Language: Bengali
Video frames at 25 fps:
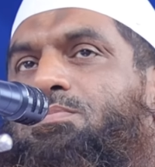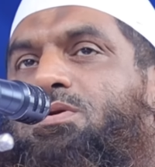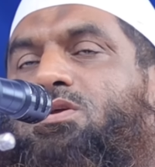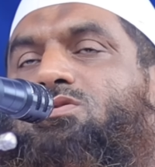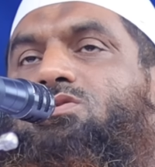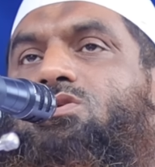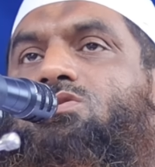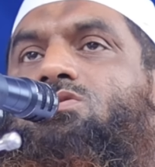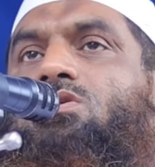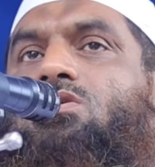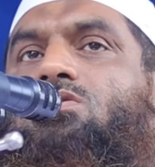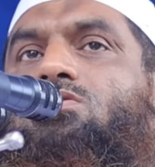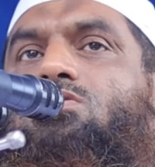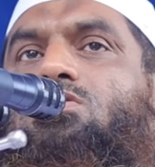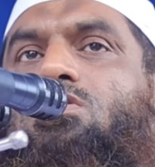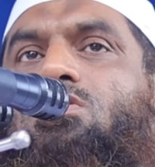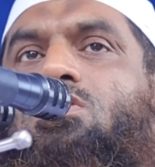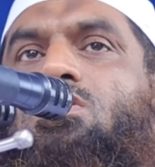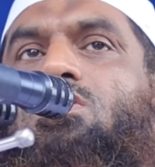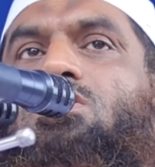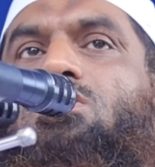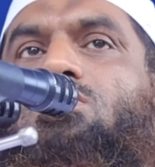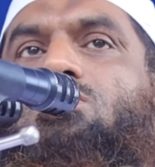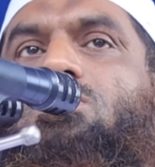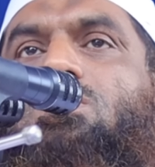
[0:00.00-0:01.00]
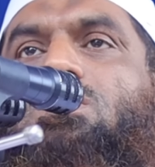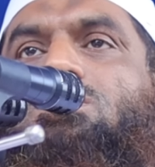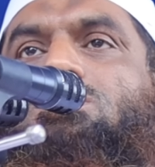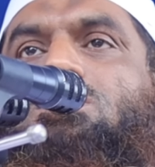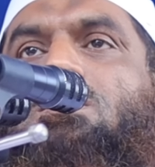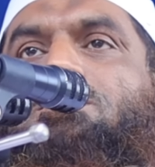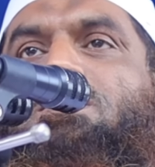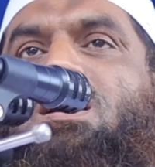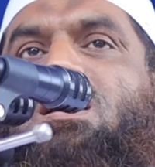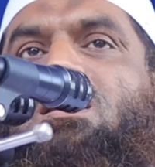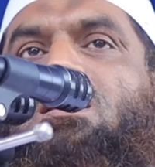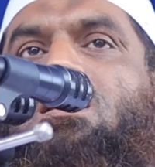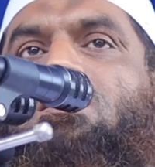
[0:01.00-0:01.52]
প্রতিশোধ গ্রহণ করেছে
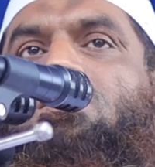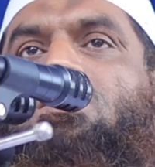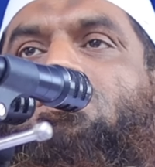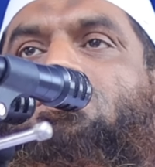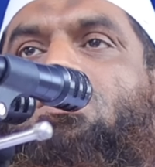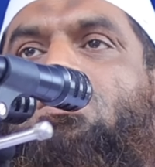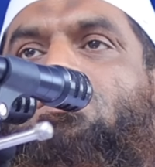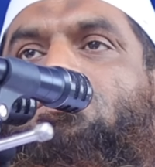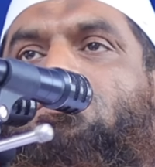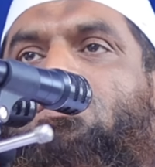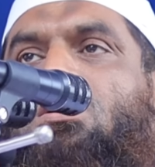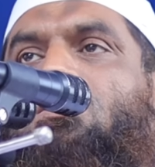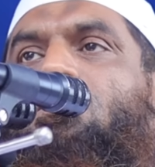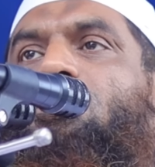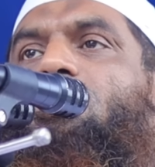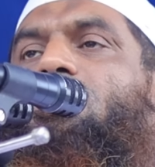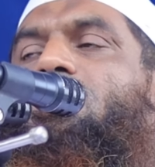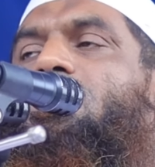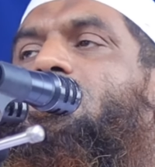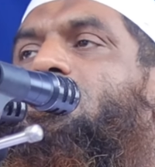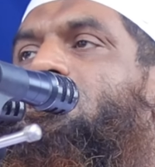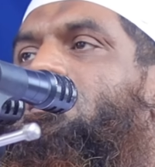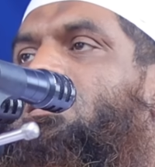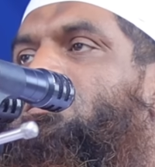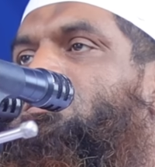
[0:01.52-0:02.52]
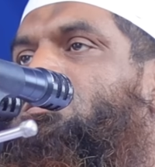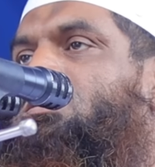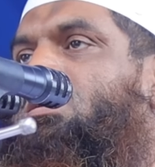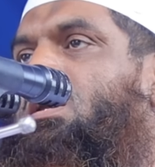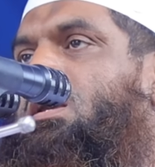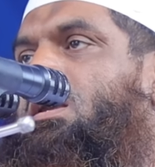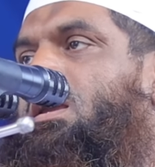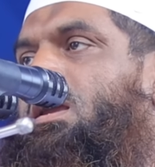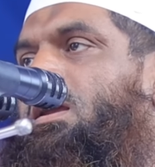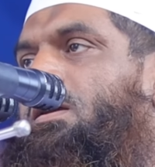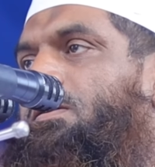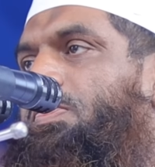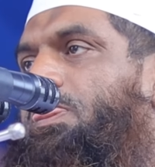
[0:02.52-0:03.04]
বাংলাদেশের জনগণের কাছ
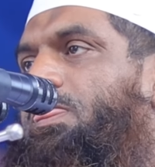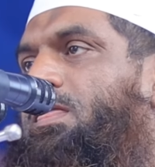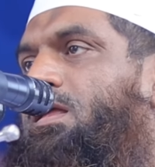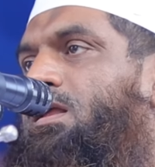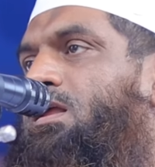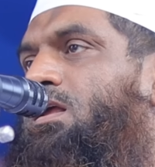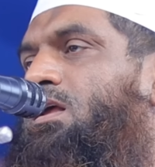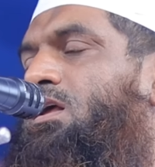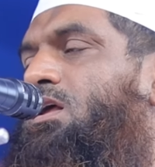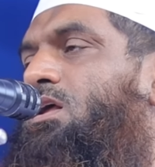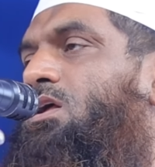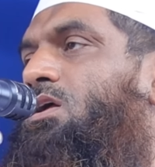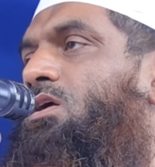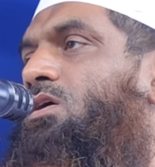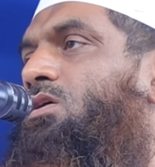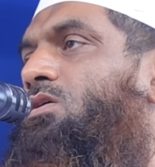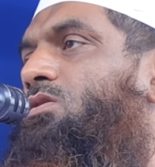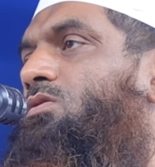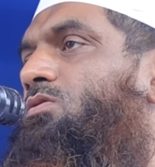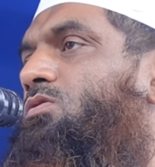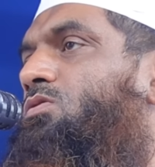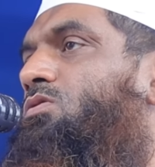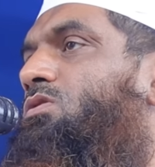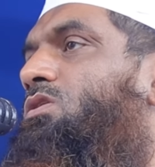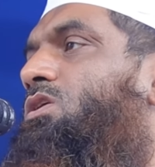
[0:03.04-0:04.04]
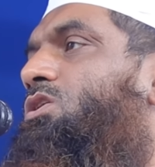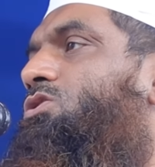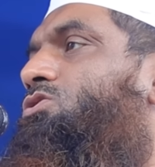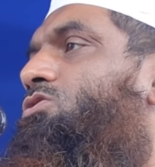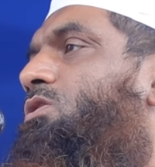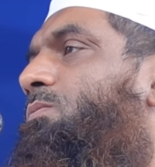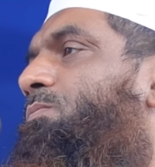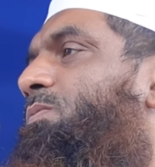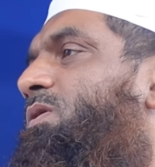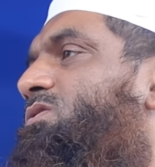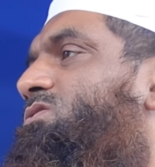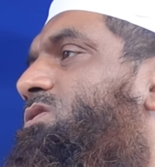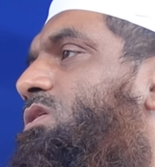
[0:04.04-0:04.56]
থেকে
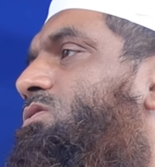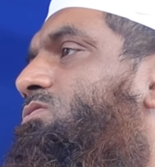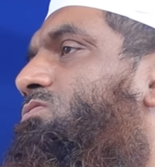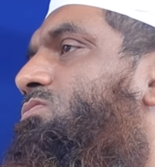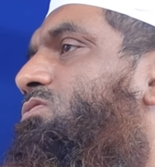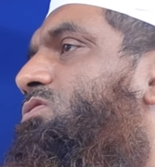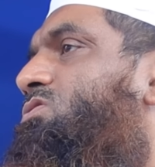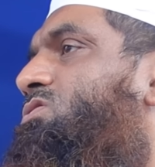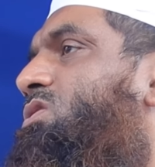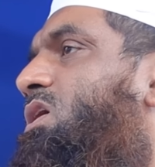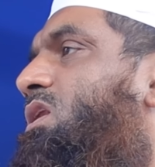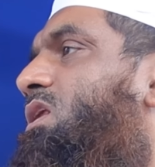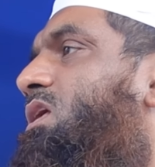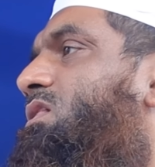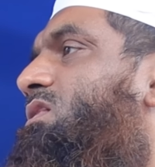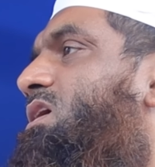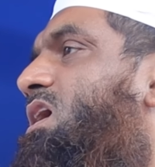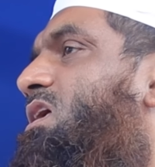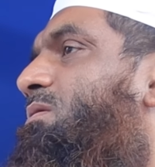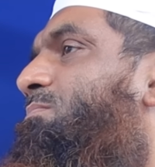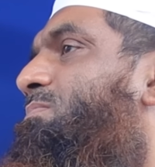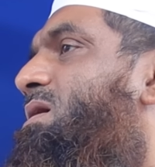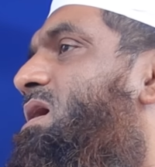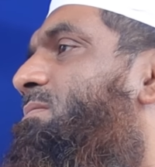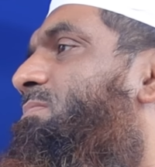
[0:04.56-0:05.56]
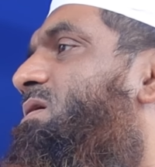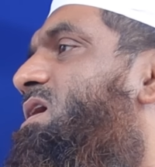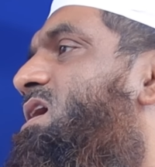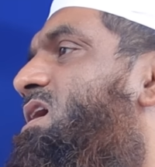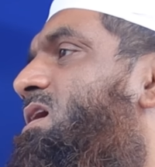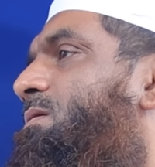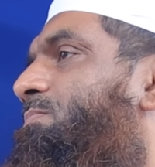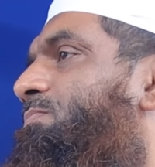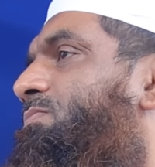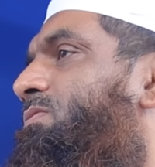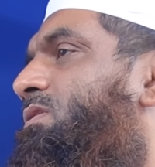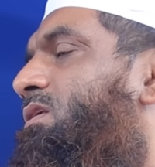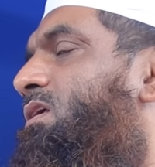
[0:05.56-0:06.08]
উনিশশো সালে তার বাবা
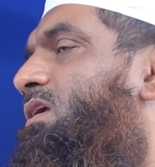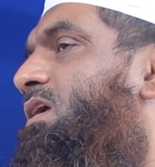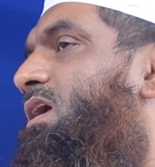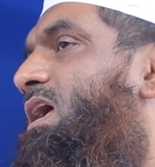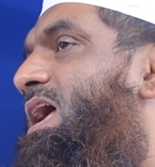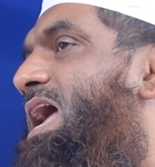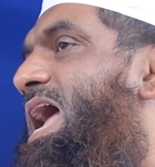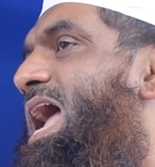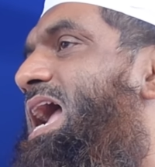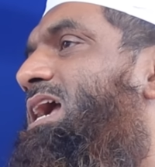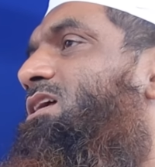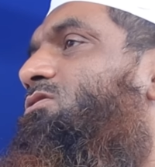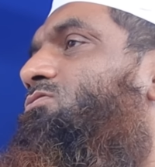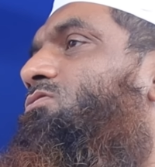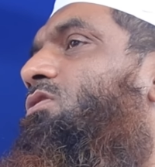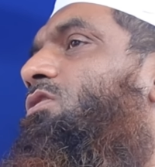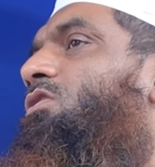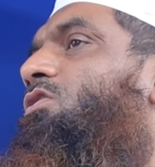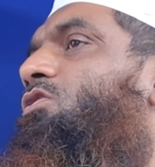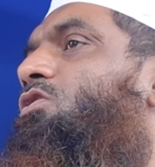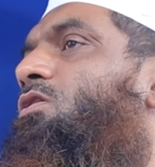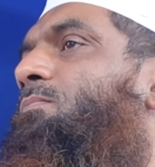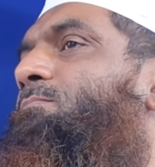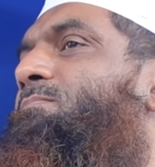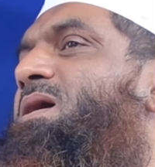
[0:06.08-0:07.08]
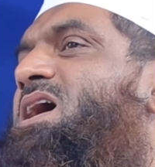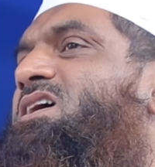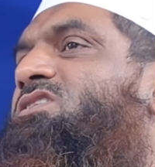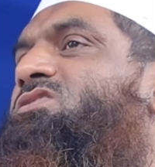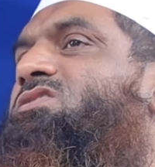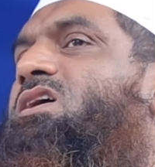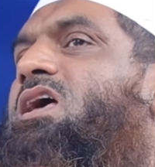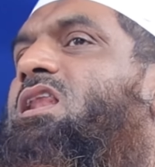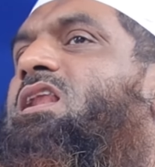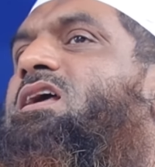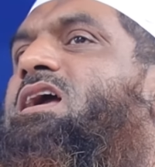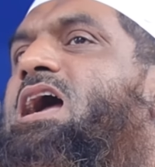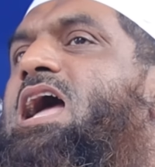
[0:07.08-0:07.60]
একদলীয়
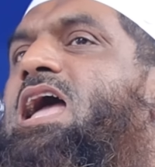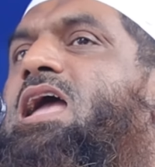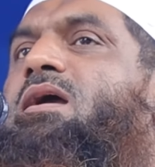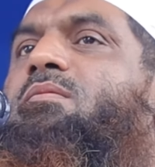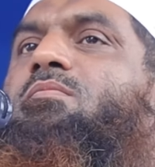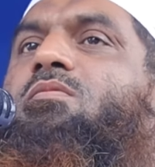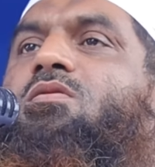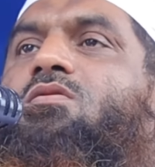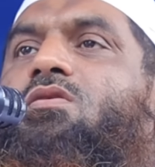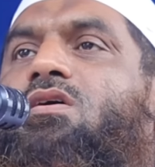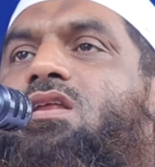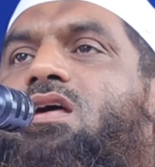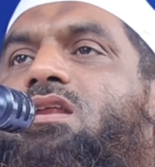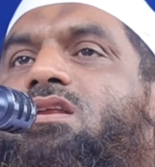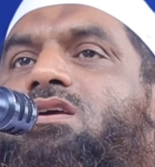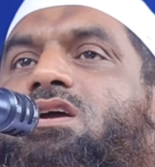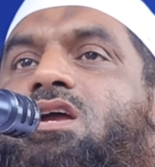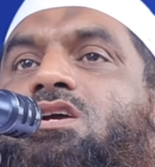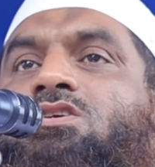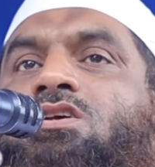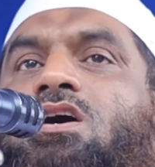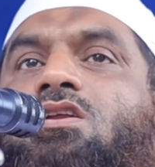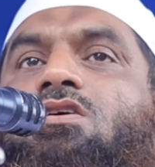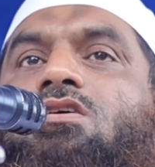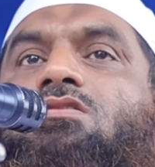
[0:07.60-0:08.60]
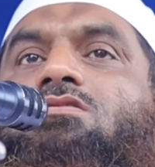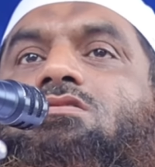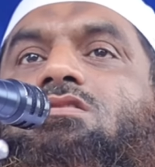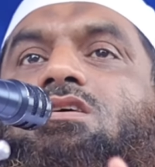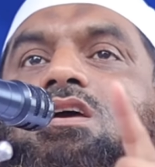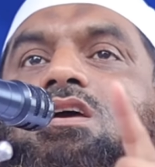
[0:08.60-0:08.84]
বাকশাল কায়েম করার খেসারত